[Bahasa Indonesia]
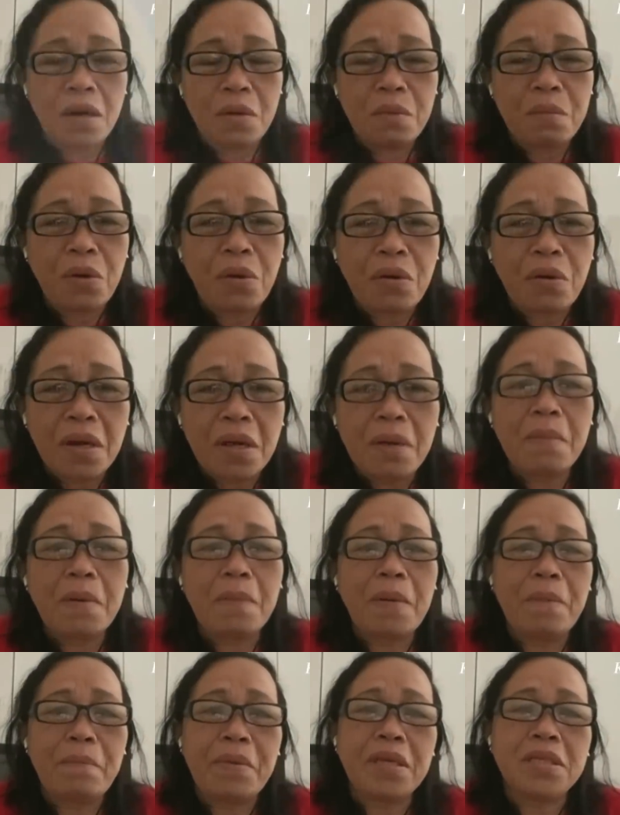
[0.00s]
boleh
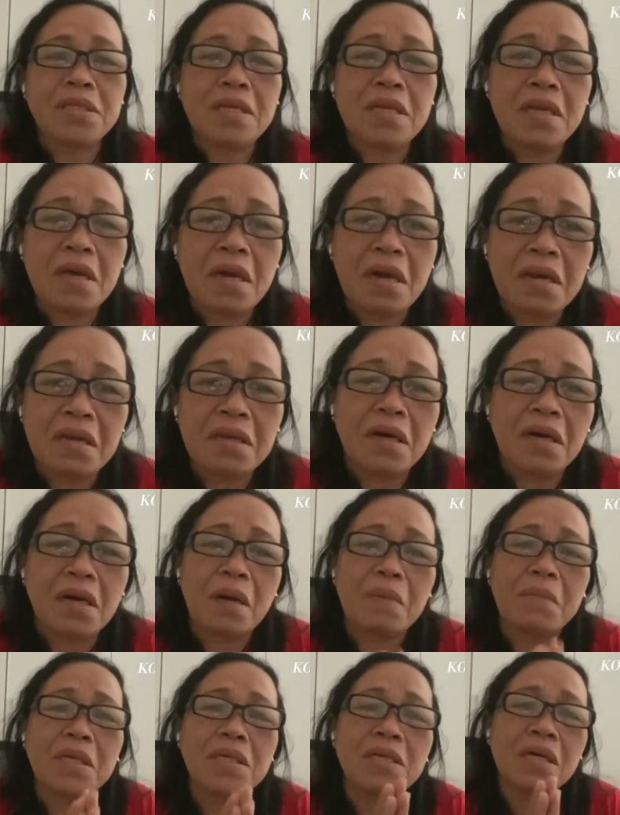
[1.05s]
Bapak Presiden yang
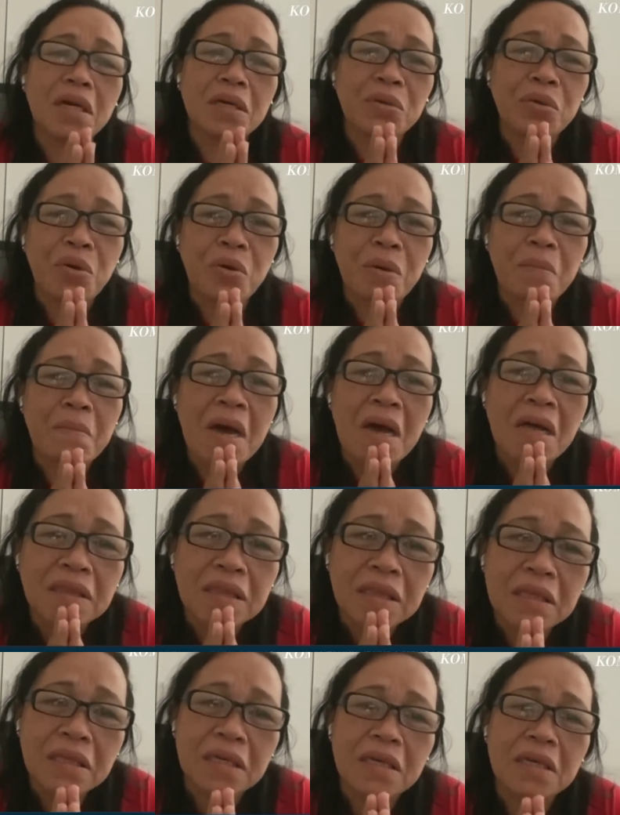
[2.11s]
kami sangat
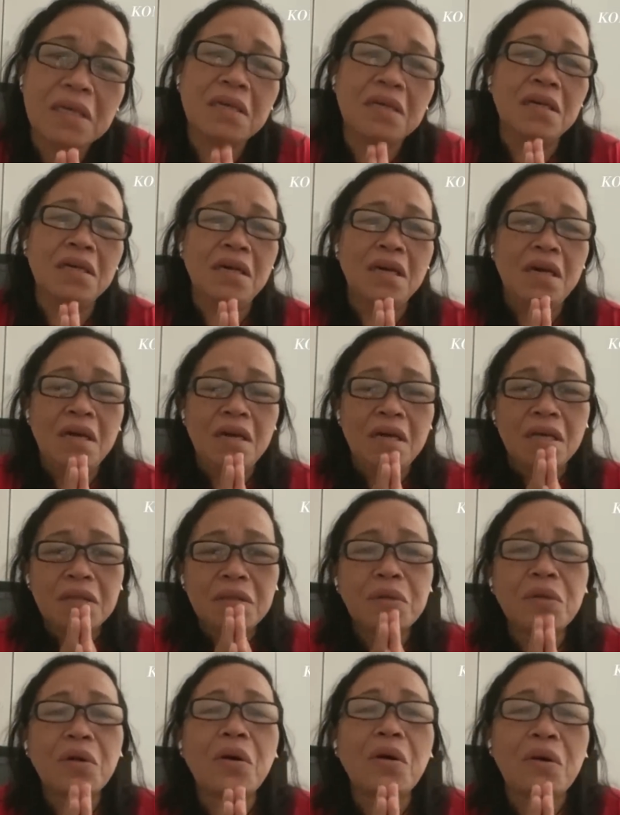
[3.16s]
hormati,
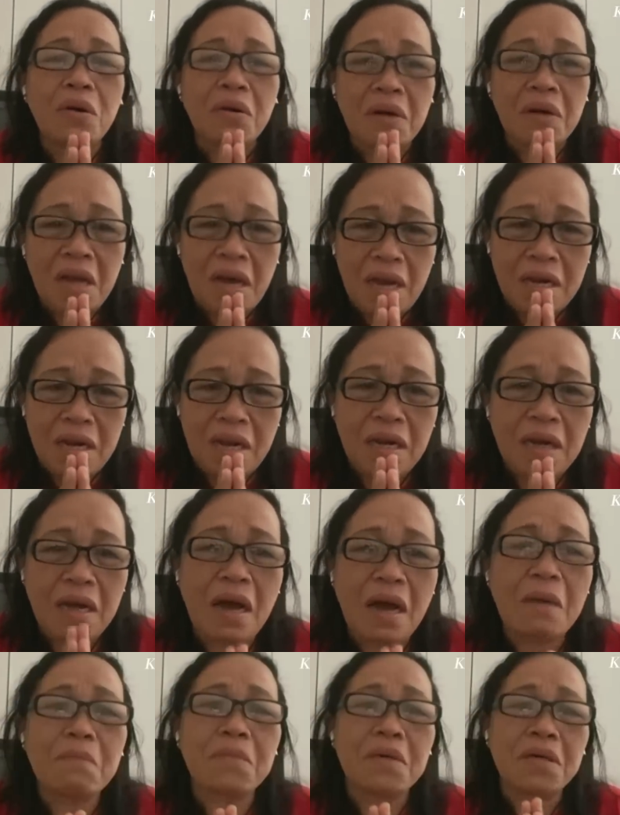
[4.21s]
tolonglah anak
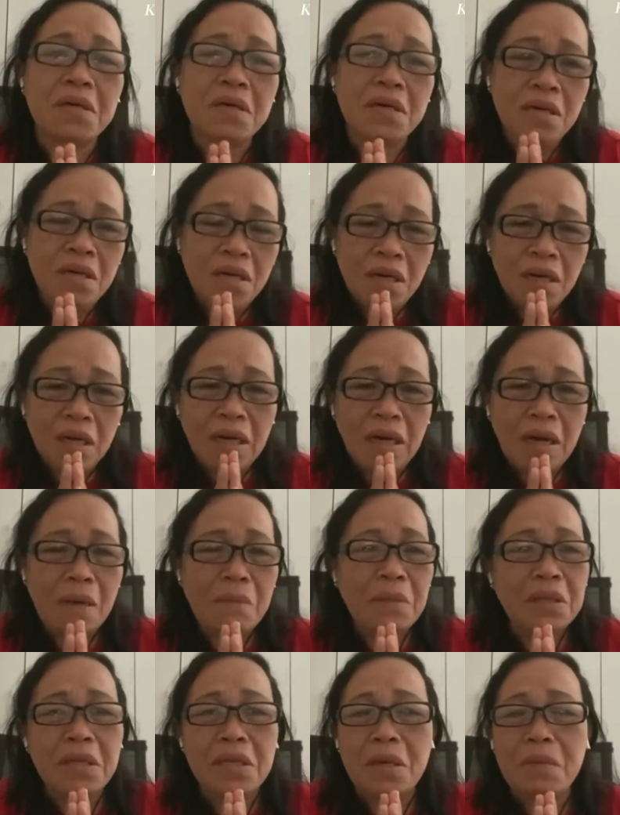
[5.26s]
kami.
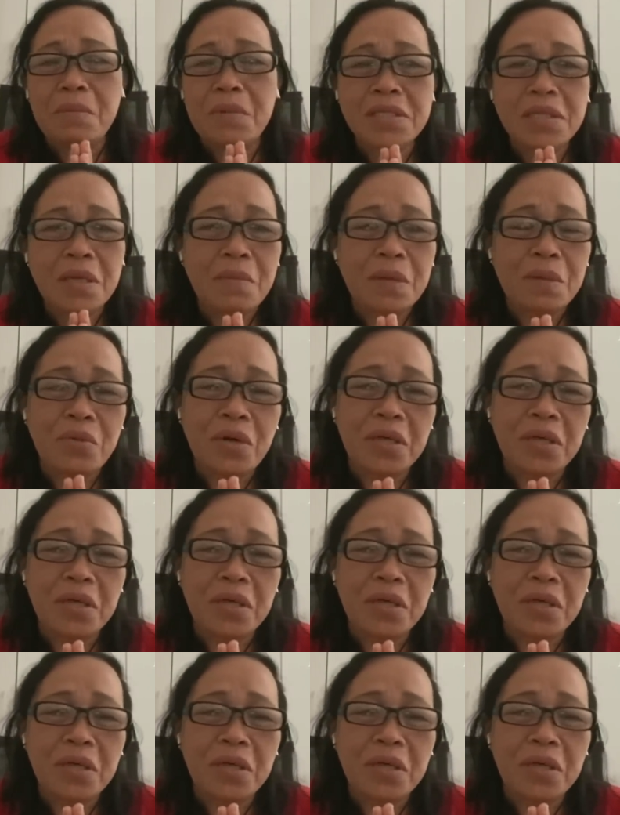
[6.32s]
Kami tidak bisa berbuat